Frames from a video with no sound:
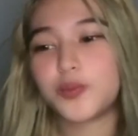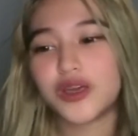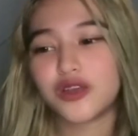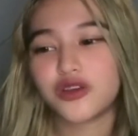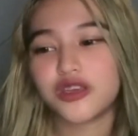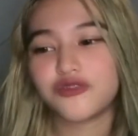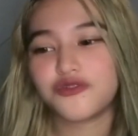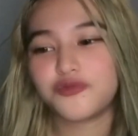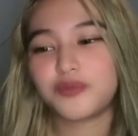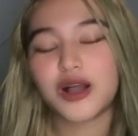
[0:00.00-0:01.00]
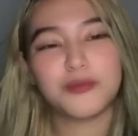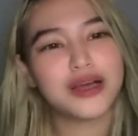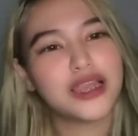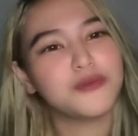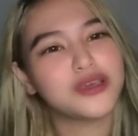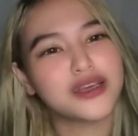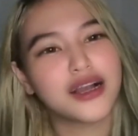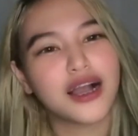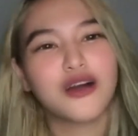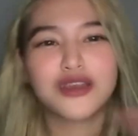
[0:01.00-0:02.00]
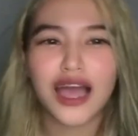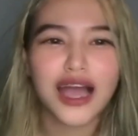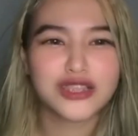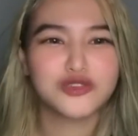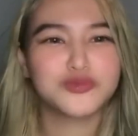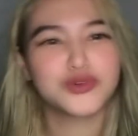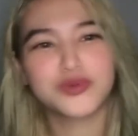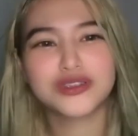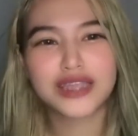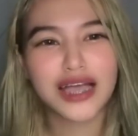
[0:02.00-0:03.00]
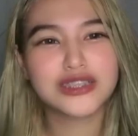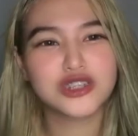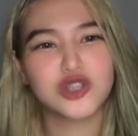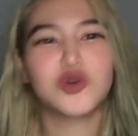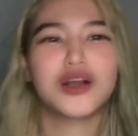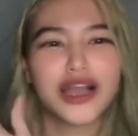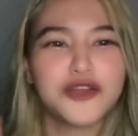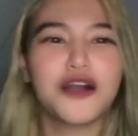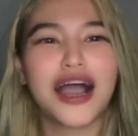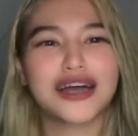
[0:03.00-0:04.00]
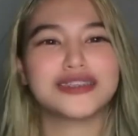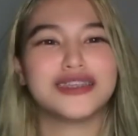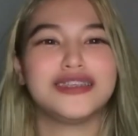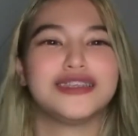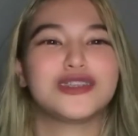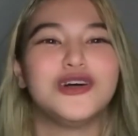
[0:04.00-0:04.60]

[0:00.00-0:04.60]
Pero if pang malamigang aurahan yung pupuntahan nyo, huwag kayo aasa dito.